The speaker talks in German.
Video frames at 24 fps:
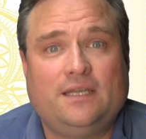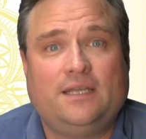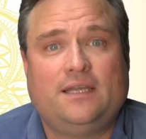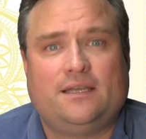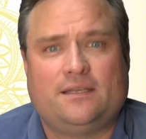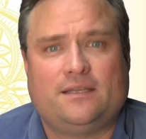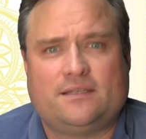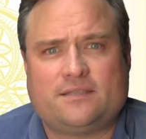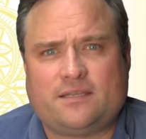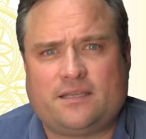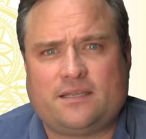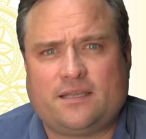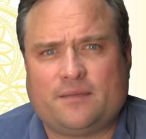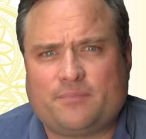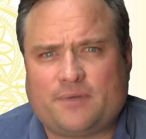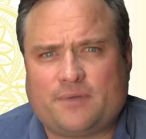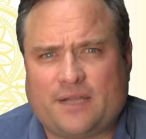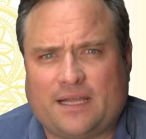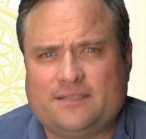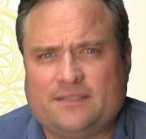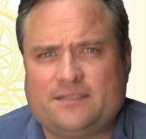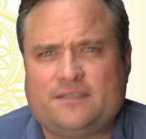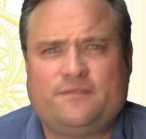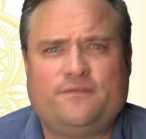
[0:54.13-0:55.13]
Also ich habe
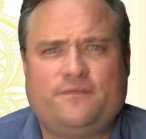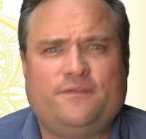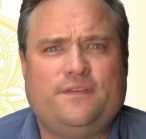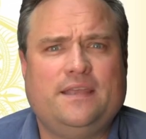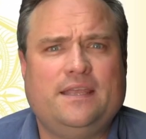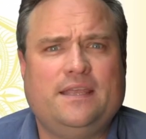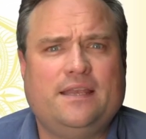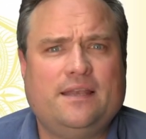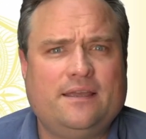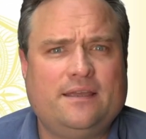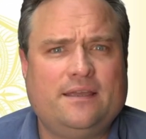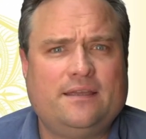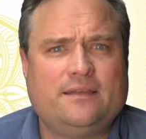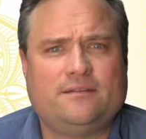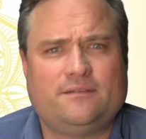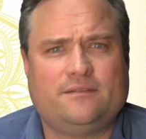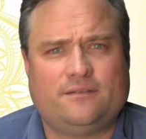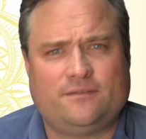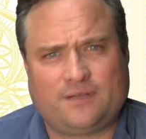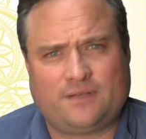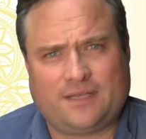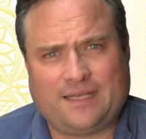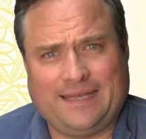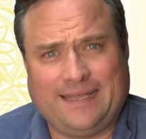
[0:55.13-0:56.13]
ganz viele
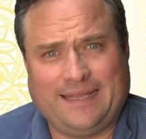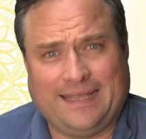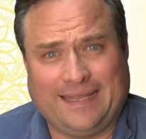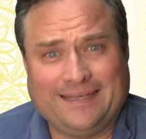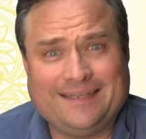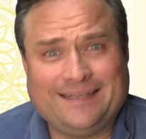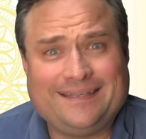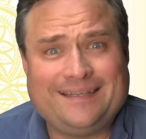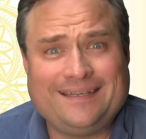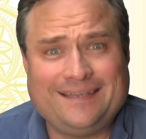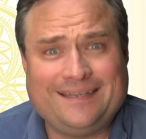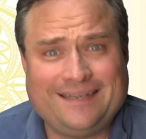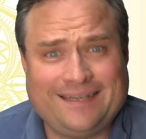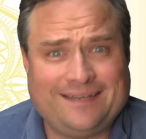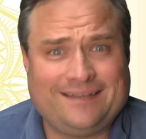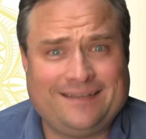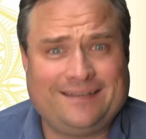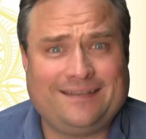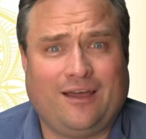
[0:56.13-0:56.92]
Klientinnen